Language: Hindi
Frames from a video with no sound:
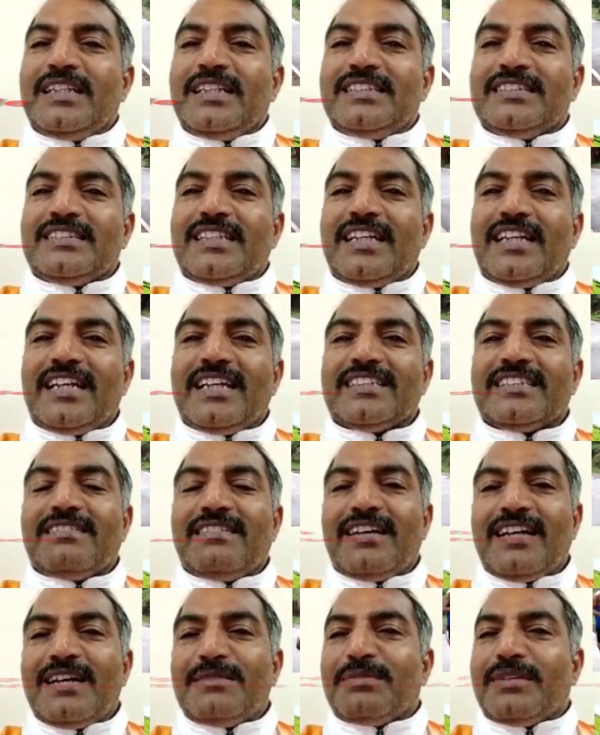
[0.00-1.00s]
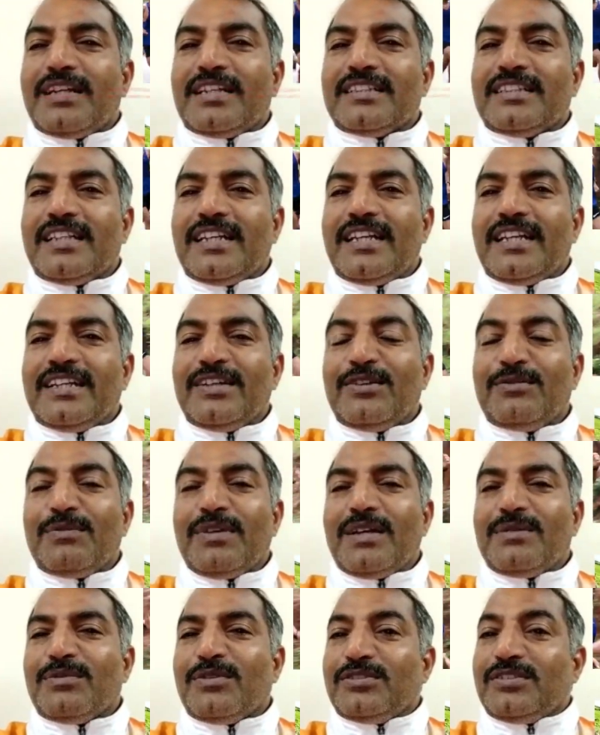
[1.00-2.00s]
इस तरह के सवाल आप करते रहेंगे और
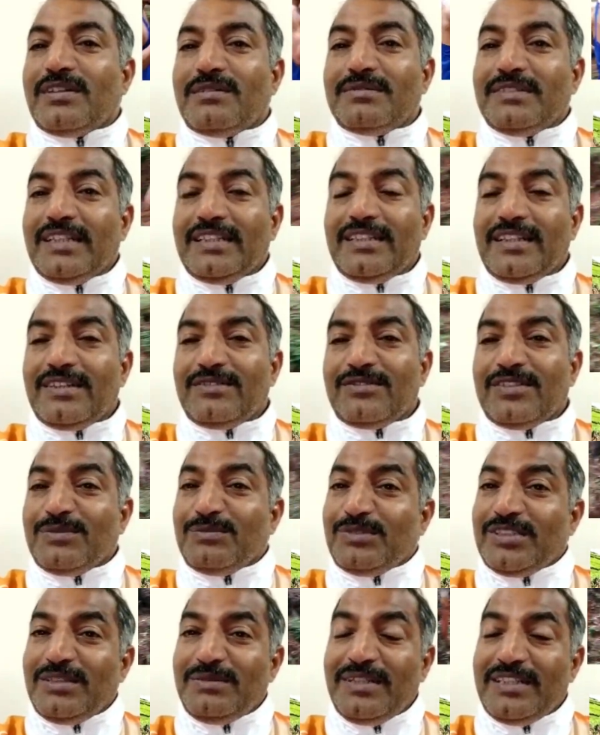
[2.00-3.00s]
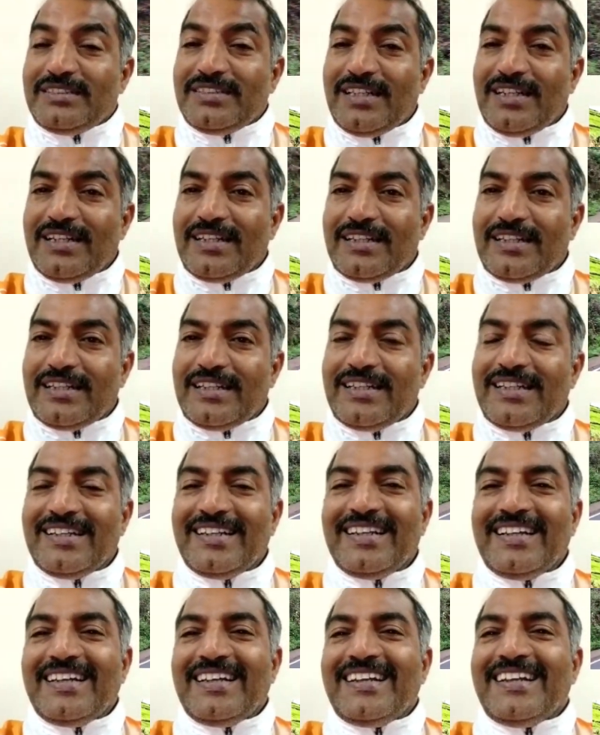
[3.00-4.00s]
मैं आपको जवाब देता रहूंगा मुझे भी अच्छा लगेगा
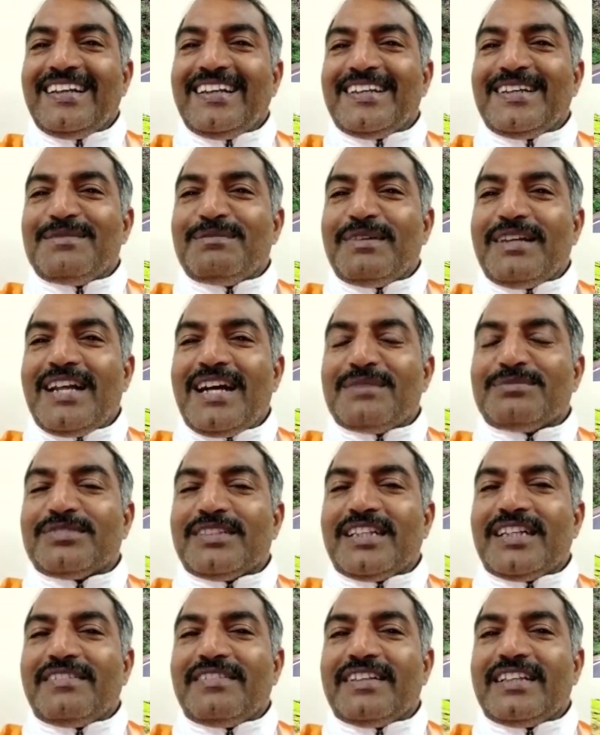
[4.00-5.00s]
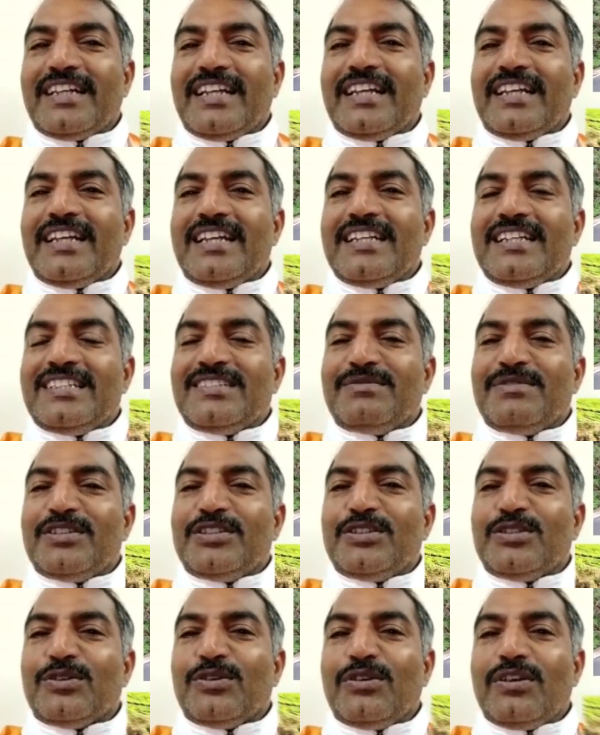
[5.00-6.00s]
लेकिन मेरा आपसे निवेदन है कि इस
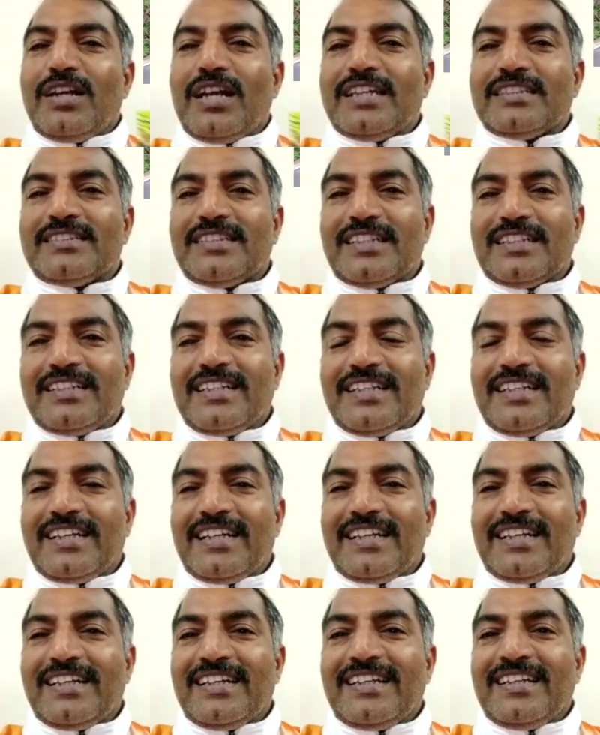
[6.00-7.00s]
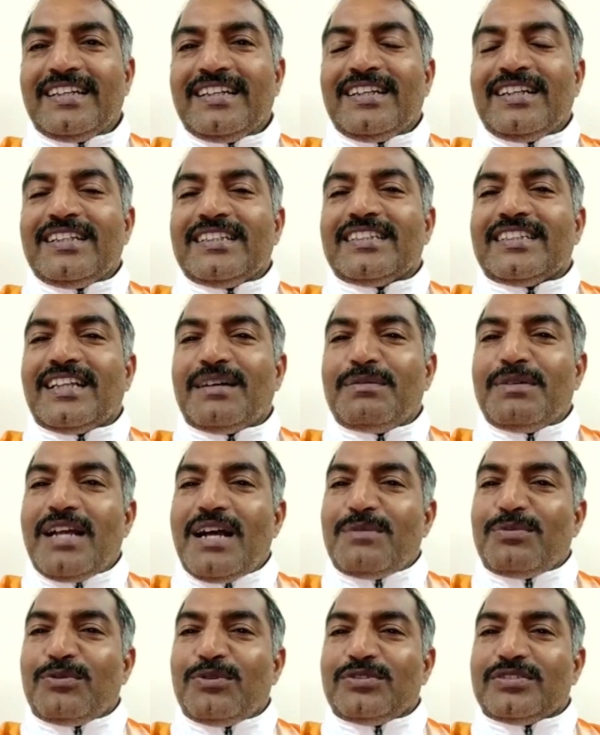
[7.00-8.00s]
वीडियो को लास्ट तक देखें तभी
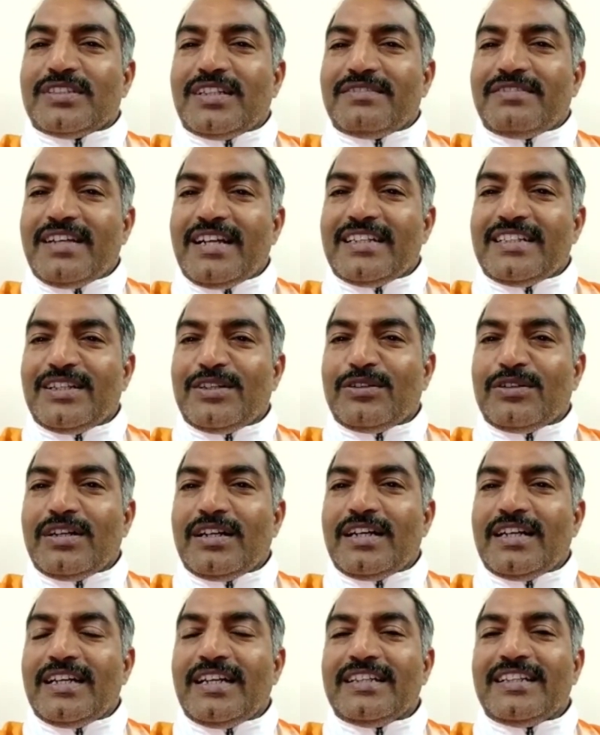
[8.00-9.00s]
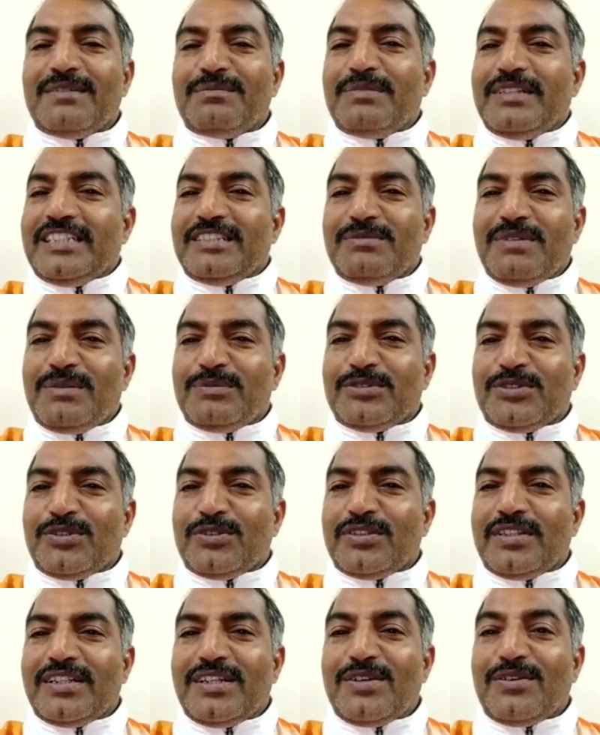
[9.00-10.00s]
आपको इसका फायदा होगा अन्यथा बीच में आप
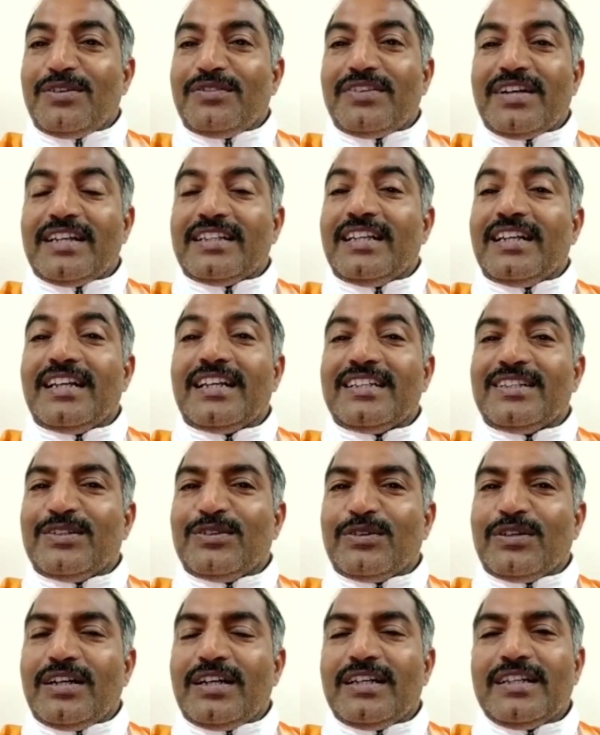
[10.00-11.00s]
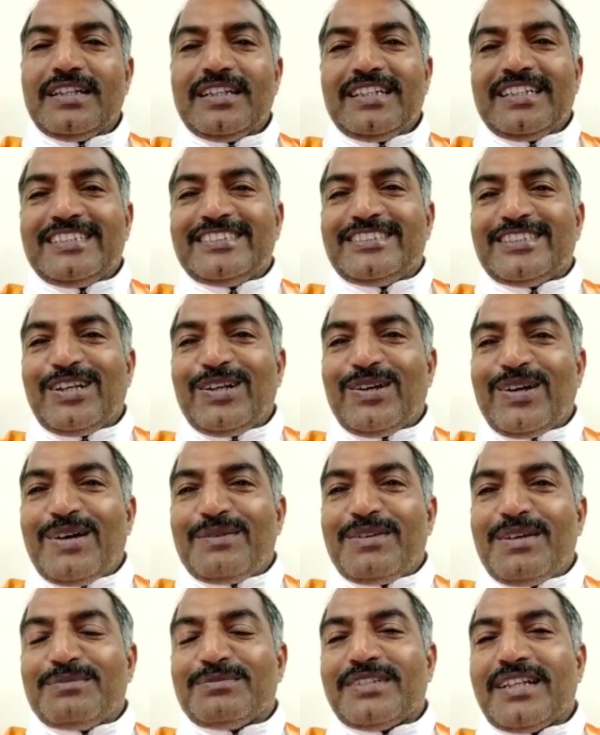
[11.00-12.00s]
छोड़ देंगे कोई फायदा नहीं होगा चलो
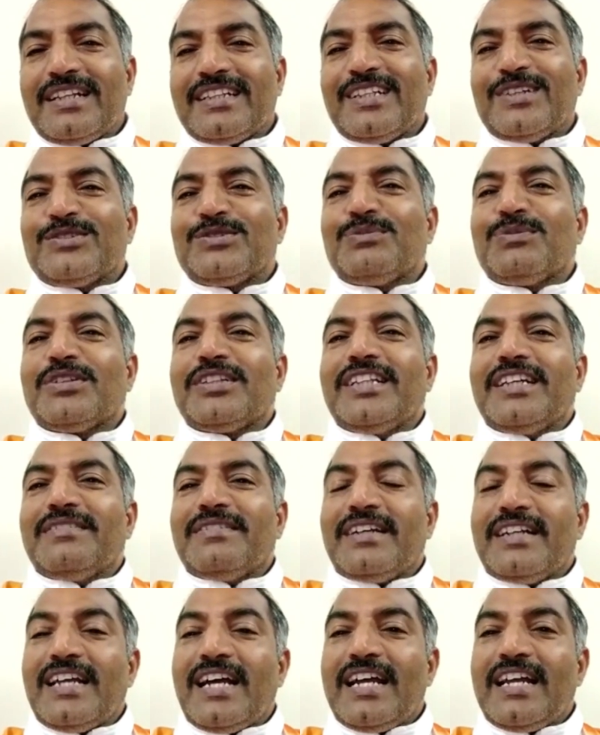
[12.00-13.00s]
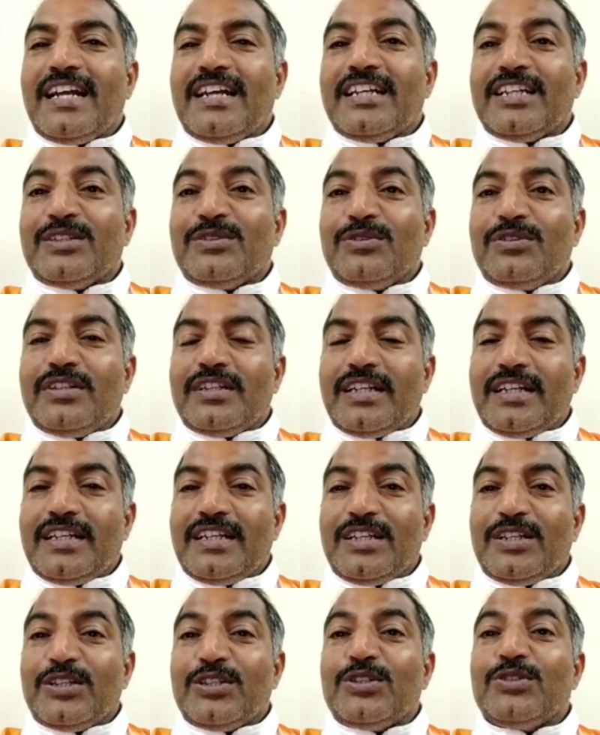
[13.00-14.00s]
अभी हम चलते हैं उस मुद्दे पर हाई एल्टीट्यूड
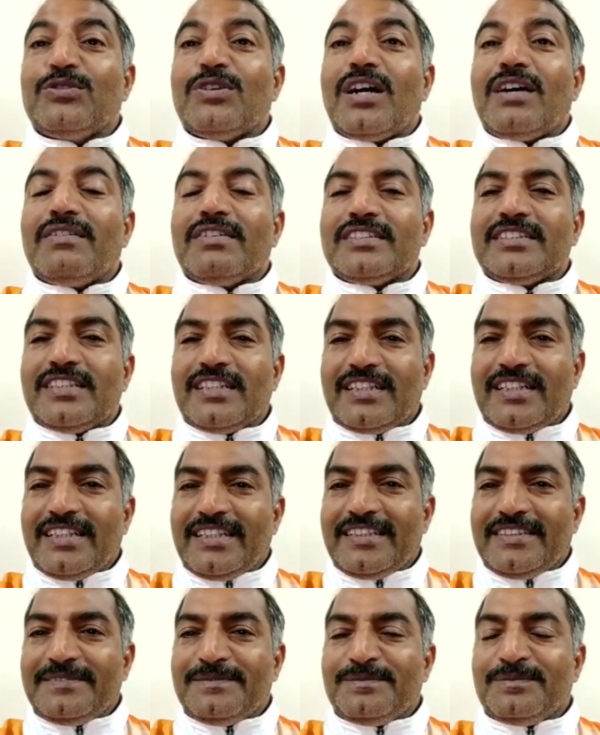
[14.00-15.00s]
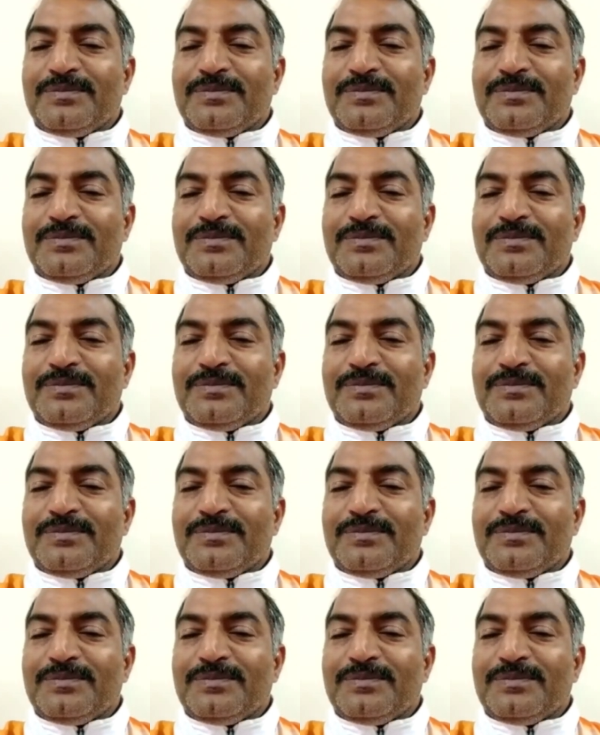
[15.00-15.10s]
ट्रेनिंग क्यों आवश्यक है